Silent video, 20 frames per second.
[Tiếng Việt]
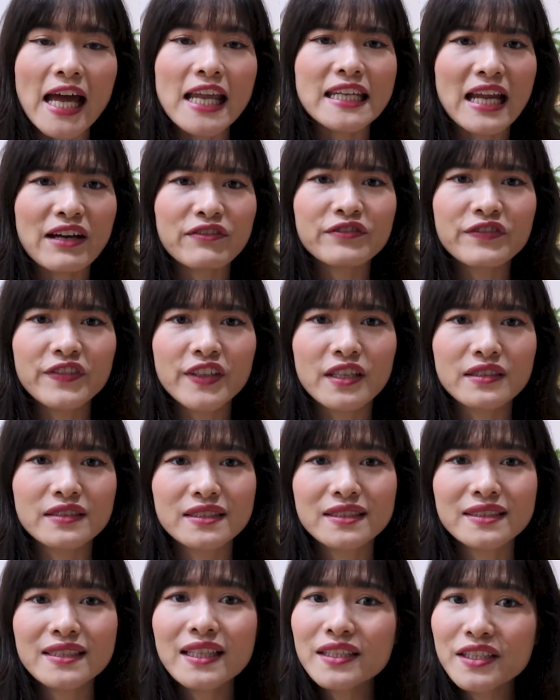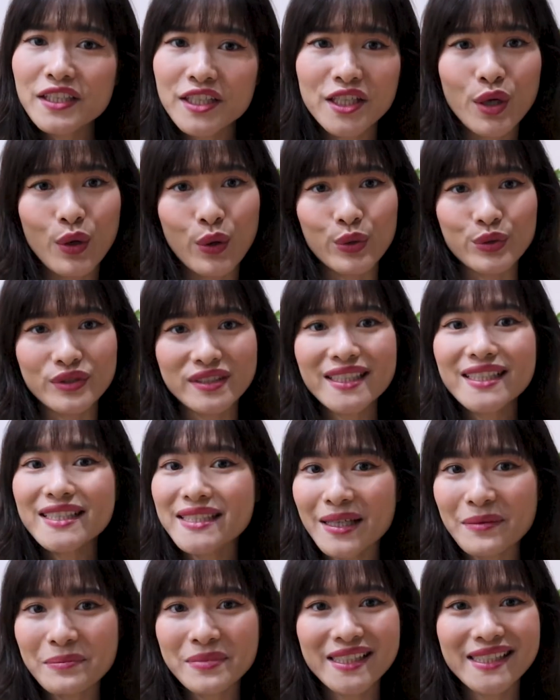làm việc rất nhiều rất
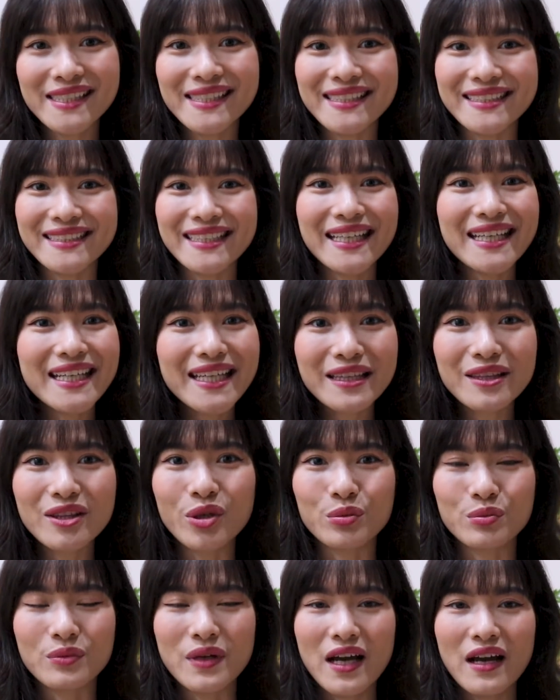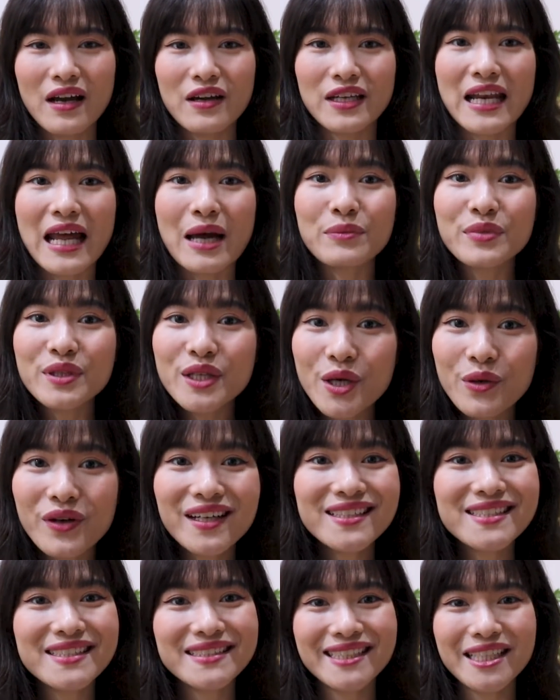chăm chỉ liên tục làm nhiều
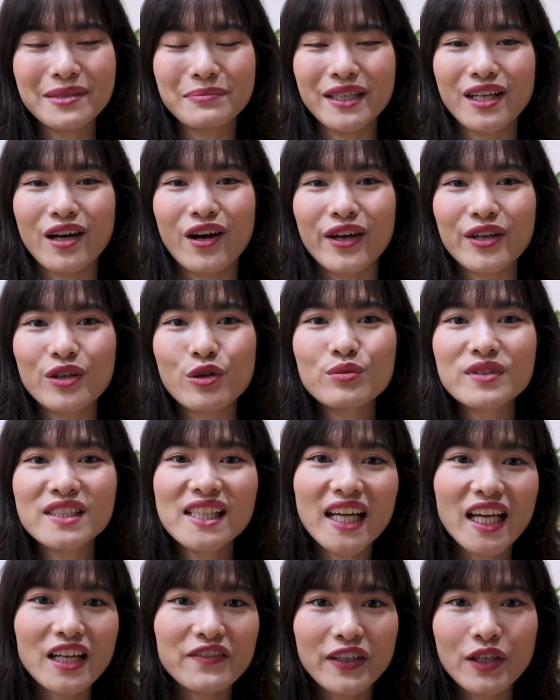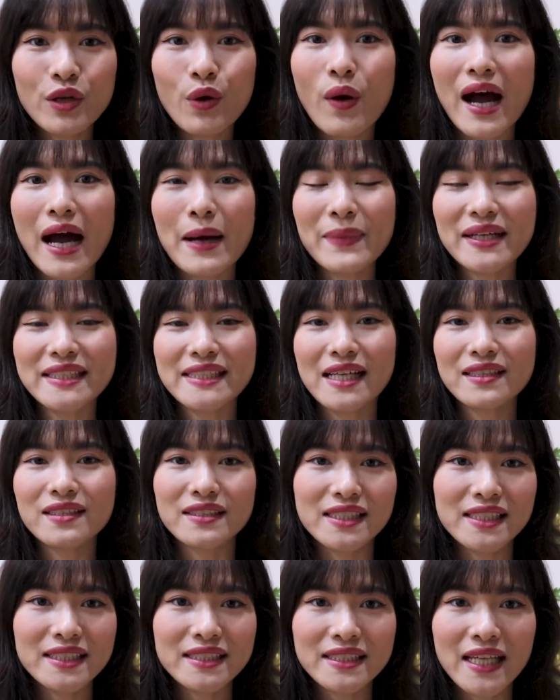hơn những gì mình nói cũng chính là cái văn hóa mà trang được
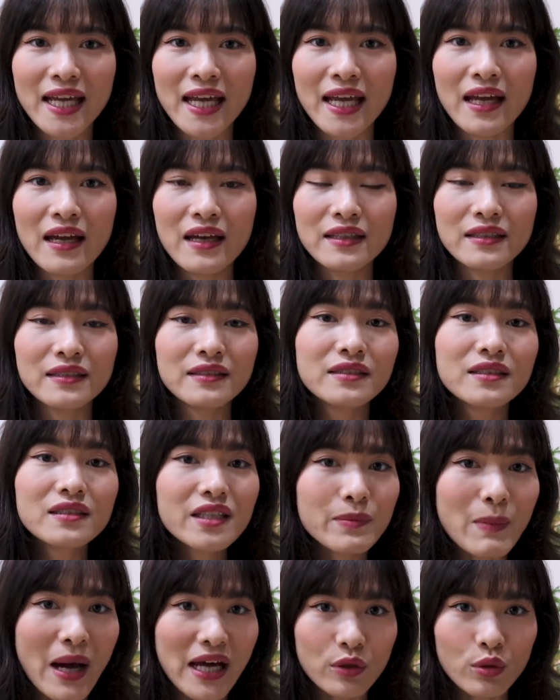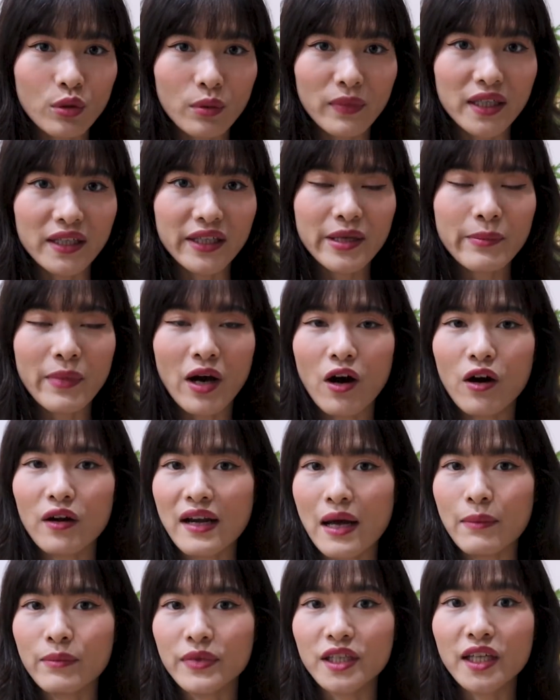chia sẻ từ những người bạn của mình khi mà họ
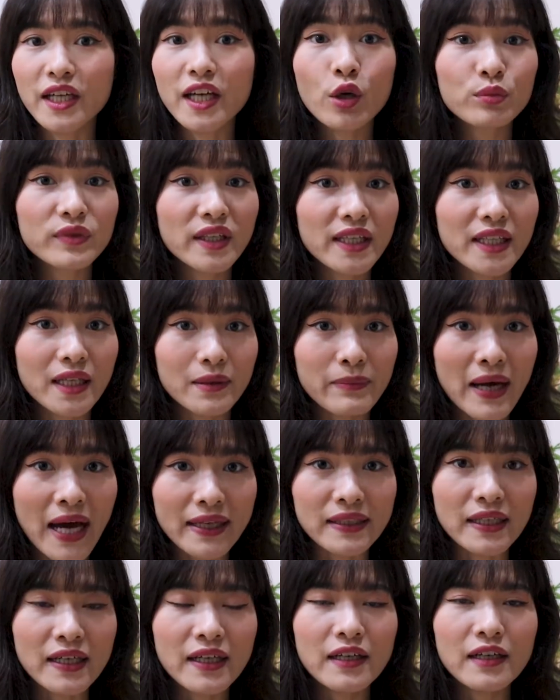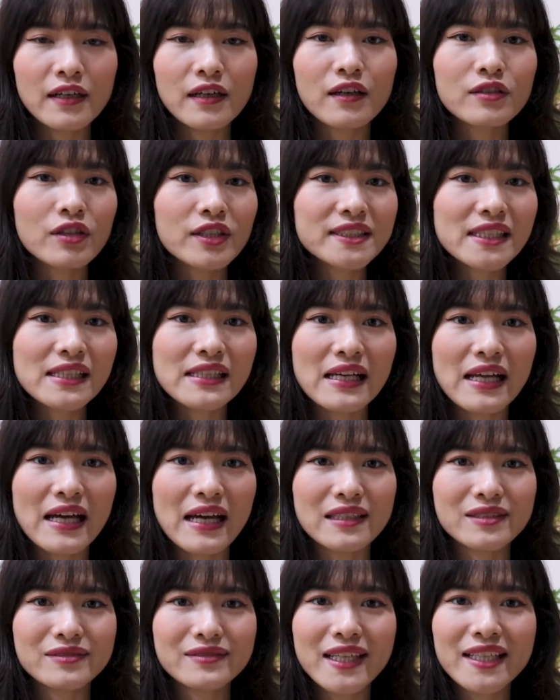làm ở những cái công ty nhật bản họ nói rằng
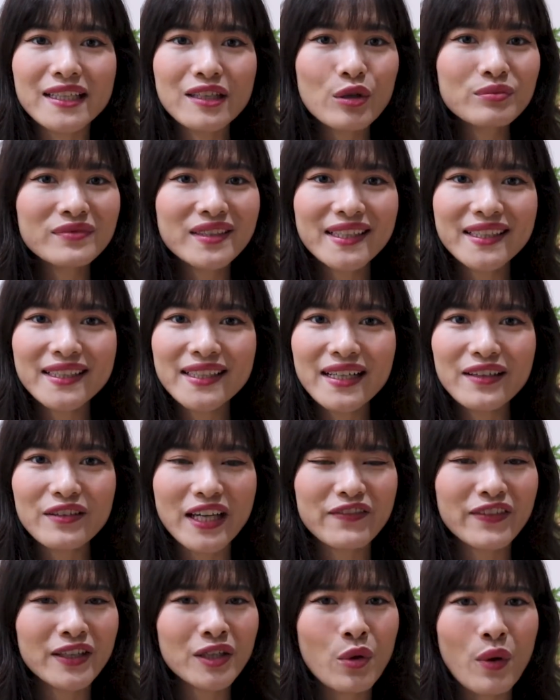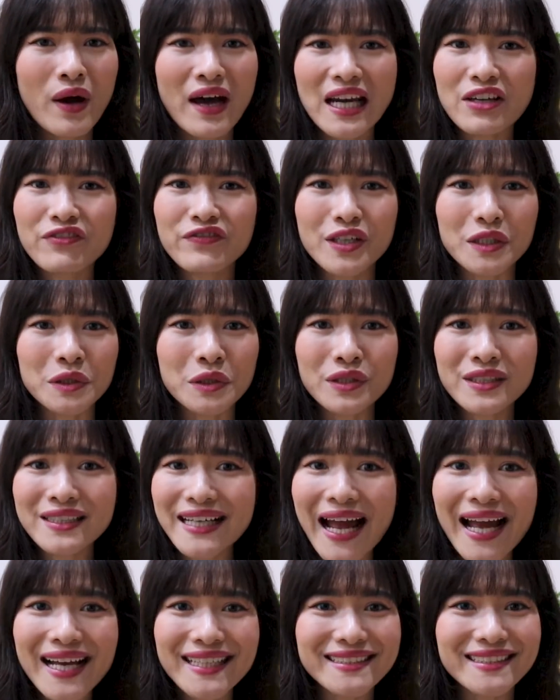là đến công ty á cái văn hóa làm việc nó
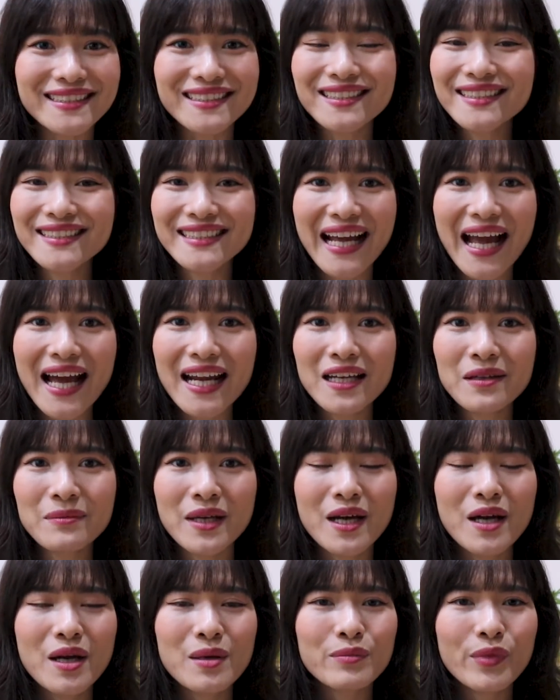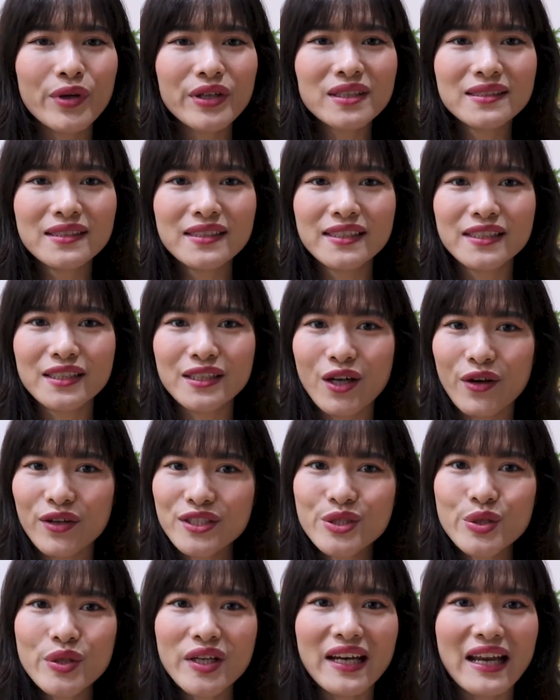khác ở những nơi khác lắm mọi người nói
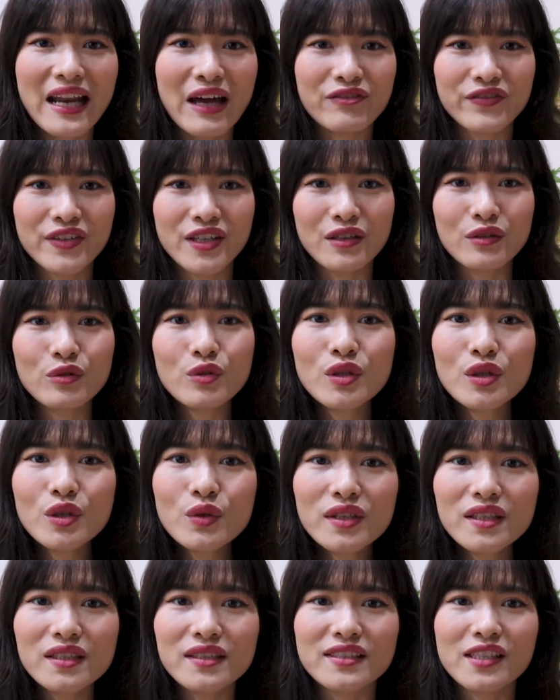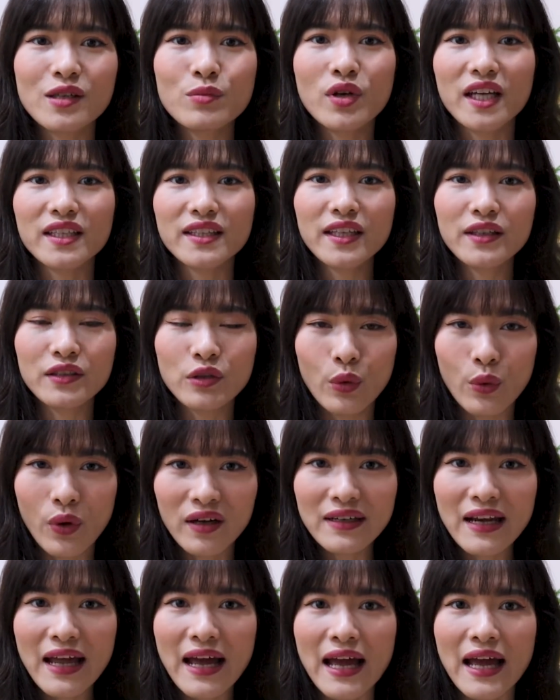chuyện làm việc luôn luôn ở trong một cái tình
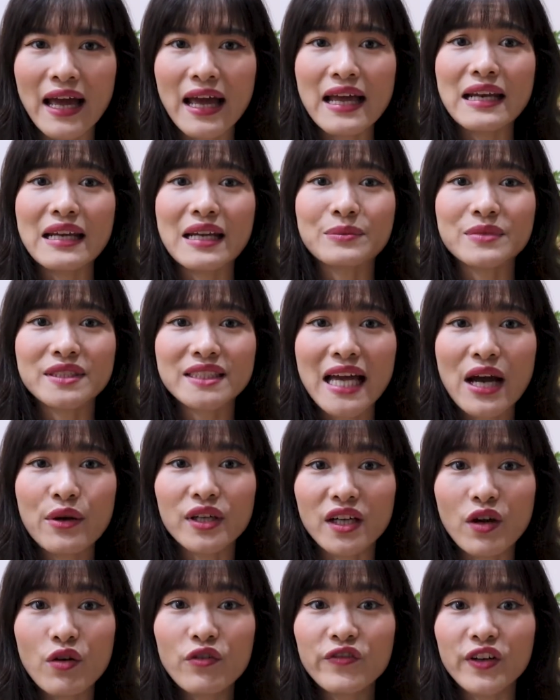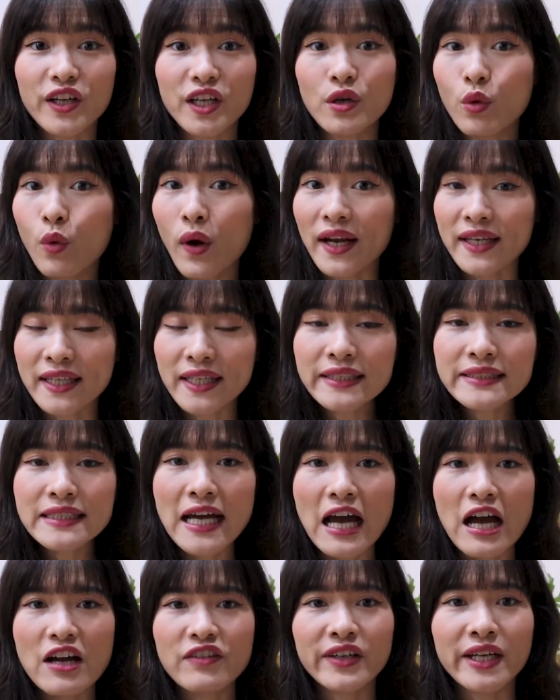huống là làm sao để công việc hiệu quả nhất
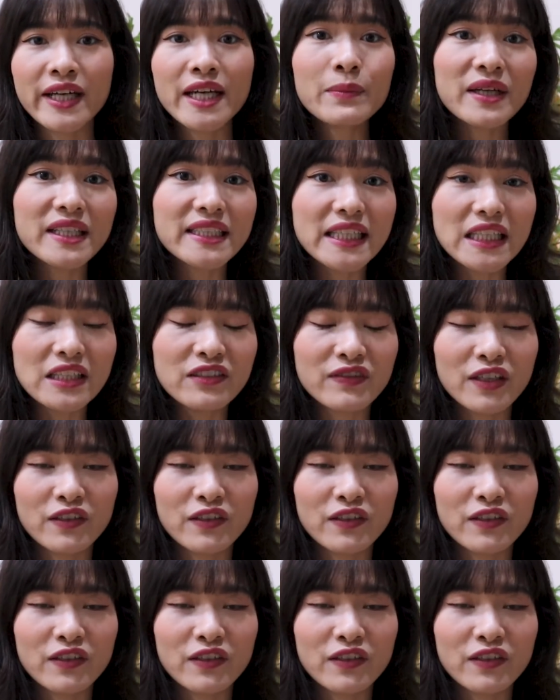và khi mà nhìn